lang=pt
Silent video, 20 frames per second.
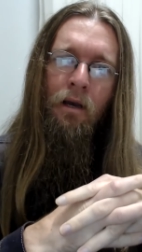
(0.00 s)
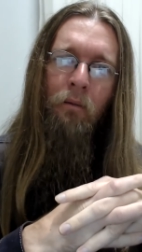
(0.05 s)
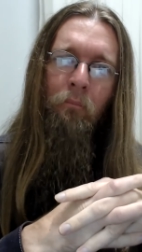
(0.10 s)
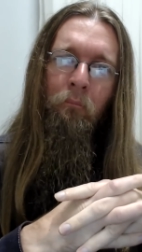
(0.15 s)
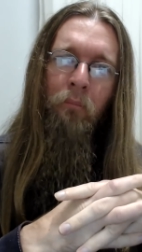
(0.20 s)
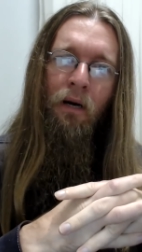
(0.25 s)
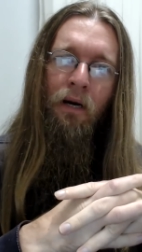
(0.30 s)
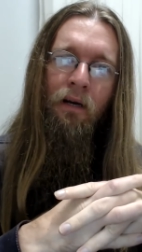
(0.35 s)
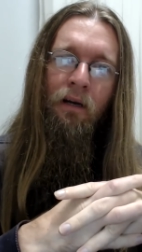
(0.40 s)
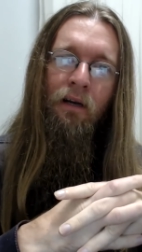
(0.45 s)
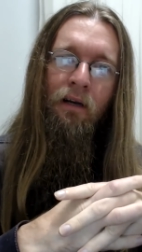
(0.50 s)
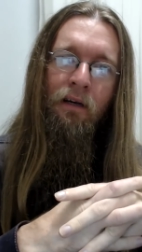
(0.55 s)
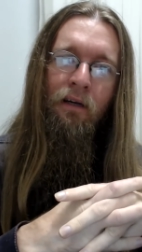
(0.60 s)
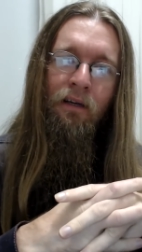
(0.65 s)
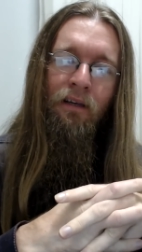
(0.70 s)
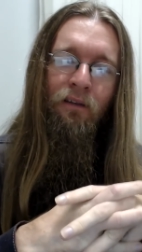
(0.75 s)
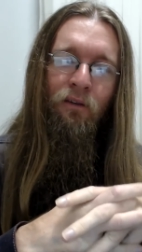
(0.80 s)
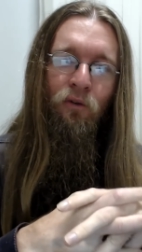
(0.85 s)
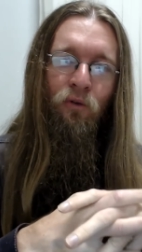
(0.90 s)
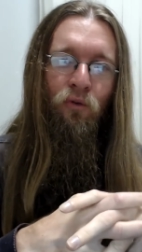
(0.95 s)

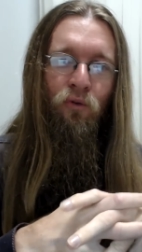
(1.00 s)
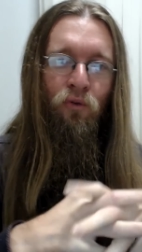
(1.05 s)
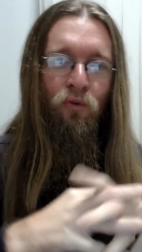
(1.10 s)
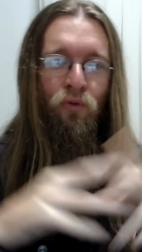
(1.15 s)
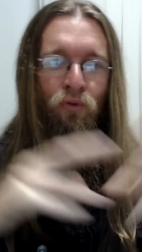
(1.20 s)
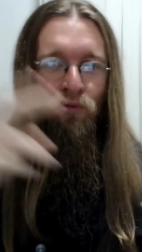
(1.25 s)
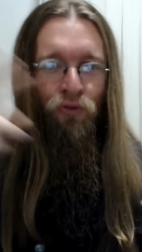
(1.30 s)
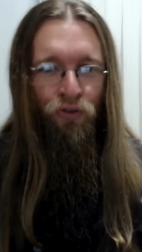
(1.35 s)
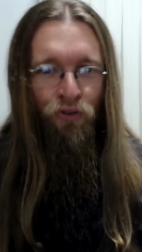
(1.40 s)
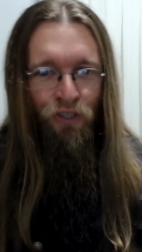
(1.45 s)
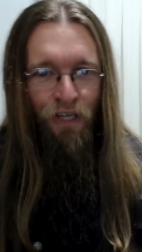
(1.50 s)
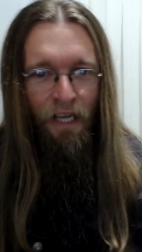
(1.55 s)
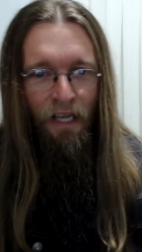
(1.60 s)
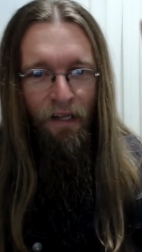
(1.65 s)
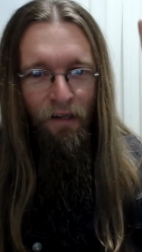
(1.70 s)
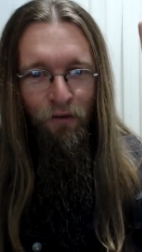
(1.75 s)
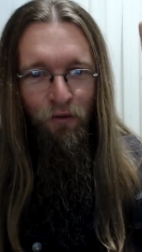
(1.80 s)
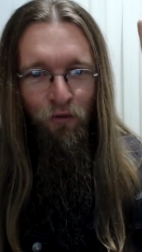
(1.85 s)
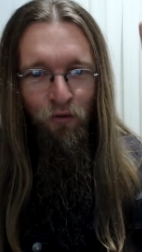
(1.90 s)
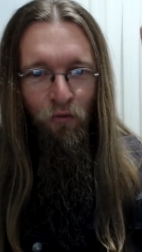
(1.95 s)
bancando o
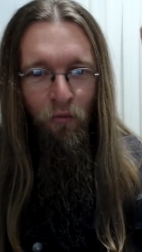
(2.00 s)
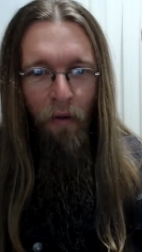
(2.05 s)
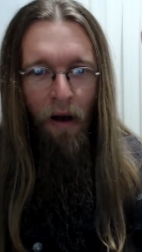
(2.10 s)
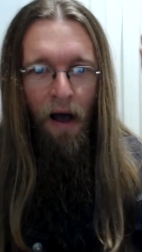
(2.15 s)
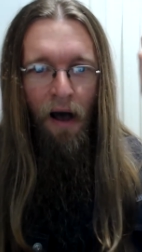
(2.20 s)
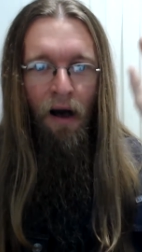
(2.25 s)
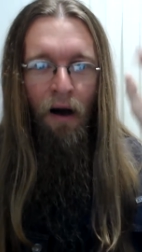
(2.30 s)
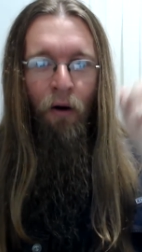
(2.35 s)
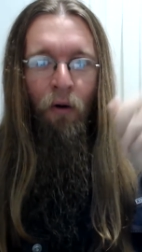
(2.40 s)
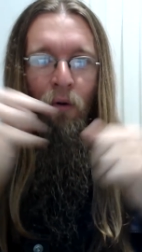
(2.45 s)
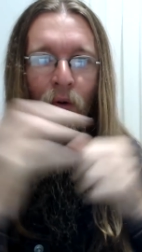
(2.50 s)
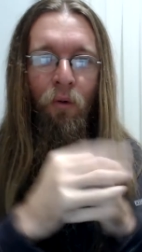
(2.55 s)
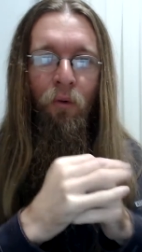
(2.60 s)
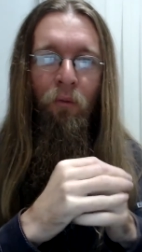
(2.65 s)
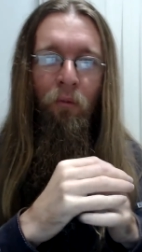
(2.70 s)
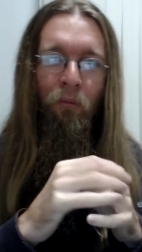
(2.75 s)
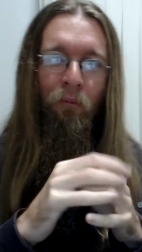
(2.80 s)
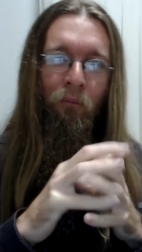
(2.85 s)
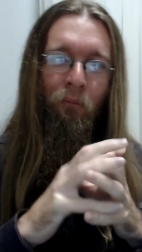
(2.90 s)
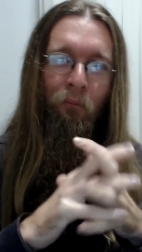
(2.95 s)
gênio do mal,
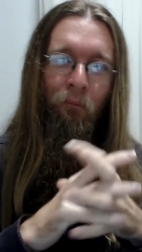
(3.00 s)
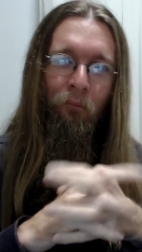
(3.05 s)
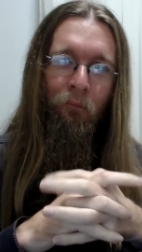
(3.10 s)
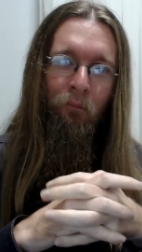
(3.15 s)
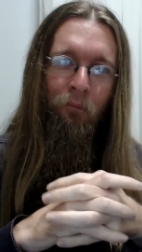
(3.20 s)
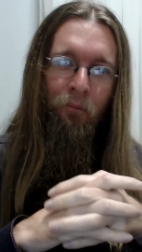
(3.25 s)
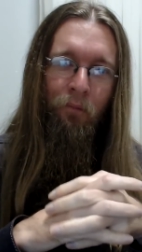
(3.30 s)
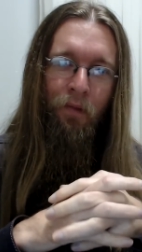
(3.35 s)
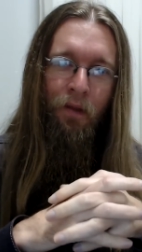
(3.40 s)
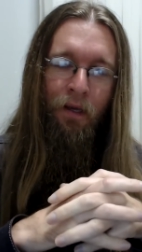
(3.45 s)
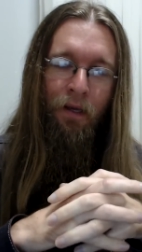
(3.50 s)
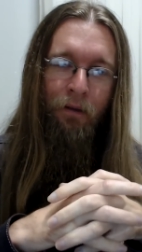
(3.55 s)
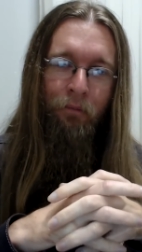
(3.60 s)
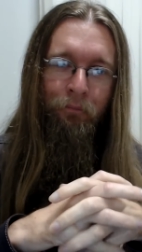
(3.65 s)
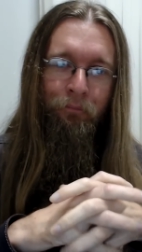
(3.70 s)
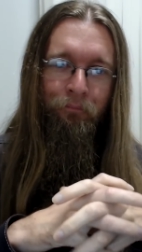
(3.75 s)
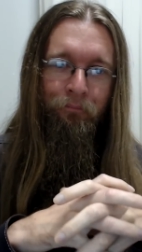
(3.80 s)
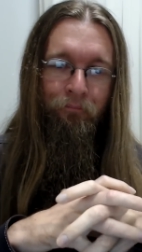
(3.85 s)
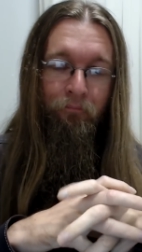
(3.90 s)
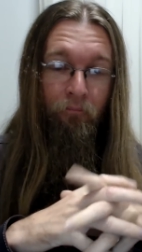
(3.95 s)

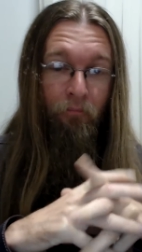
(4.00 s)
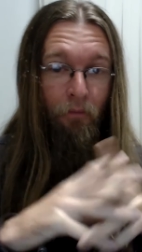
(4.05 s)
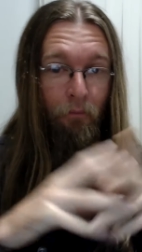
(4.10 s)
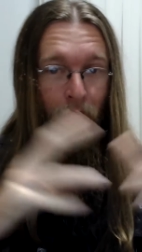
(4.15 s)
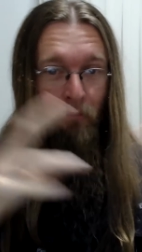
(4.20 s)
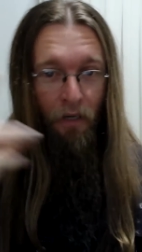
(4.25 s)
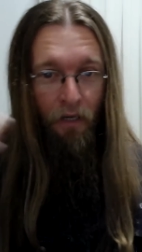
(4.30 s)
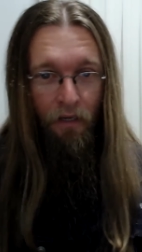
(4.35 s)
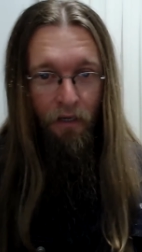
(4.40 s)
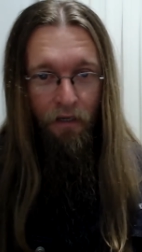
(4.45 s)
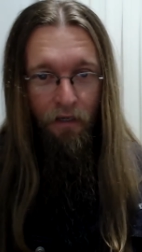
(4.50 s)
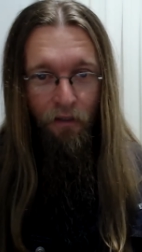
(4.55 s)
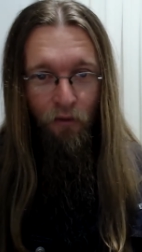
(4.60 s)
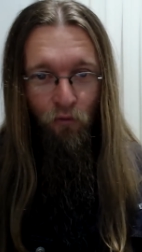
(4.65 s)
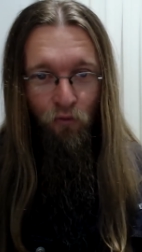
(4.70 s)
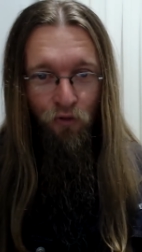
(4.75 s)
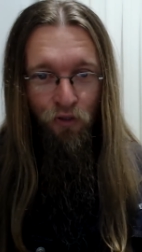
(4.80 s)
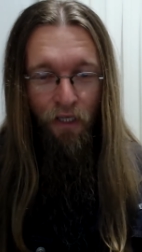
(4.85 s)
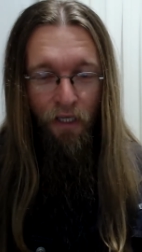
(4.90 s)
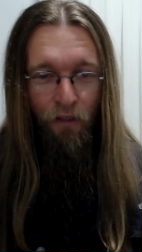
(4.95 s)
né?
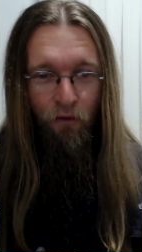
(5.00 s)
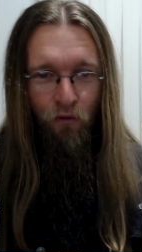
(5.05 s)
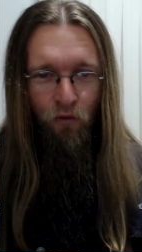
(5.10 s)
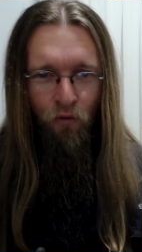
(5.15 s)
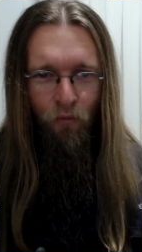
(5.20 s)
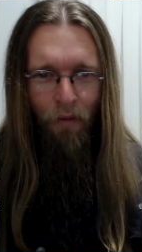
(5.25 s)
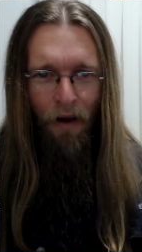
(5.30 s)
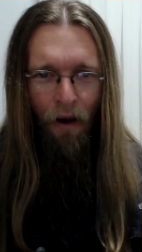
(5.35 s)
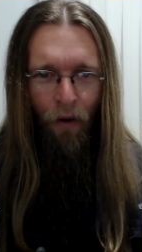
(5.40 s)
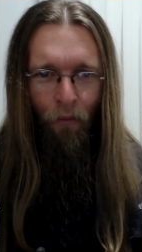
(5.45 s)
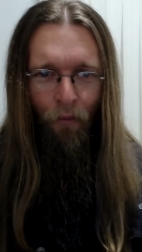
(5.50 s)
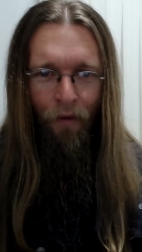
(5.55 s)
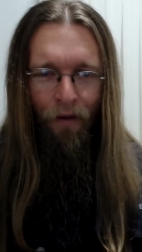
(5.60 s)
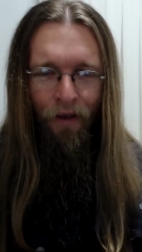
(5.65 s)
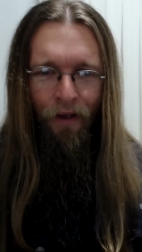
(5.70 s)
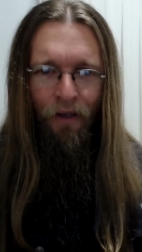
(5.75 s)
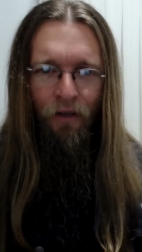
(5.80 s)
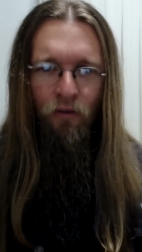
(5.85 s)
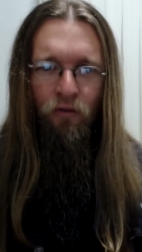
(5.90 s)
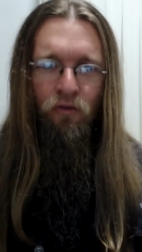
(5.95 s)
bancando o gênio do mal.
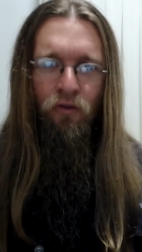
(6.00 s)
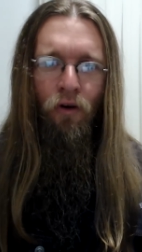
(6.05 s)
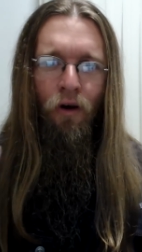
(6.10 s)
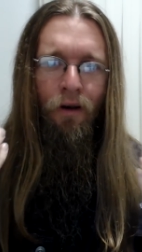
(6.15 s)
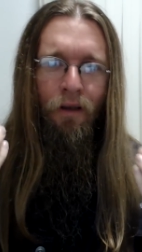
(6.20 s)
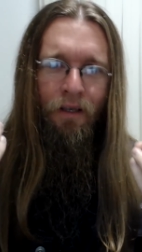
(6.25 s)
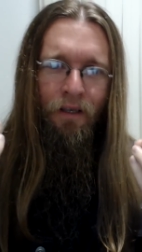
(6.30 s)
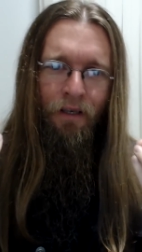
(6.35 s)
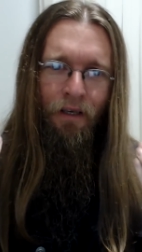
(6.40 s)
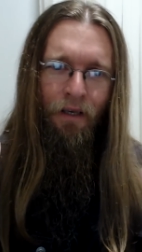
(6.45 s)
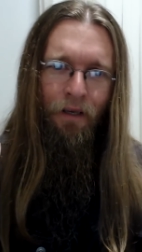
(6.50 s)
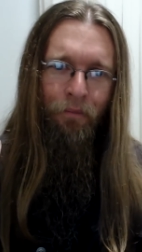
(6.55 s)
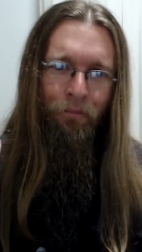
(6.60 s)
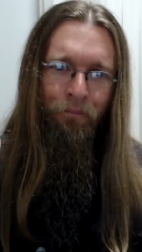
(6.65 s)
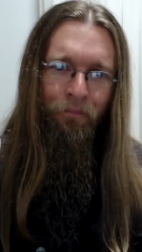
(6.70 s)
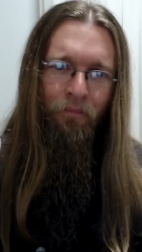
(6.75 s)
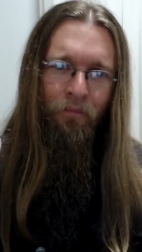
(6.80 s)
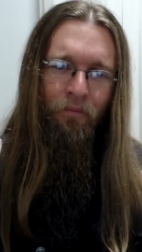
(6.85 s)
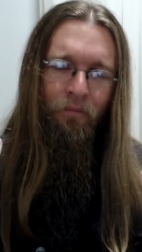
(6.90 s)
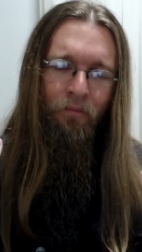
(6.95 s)
Só que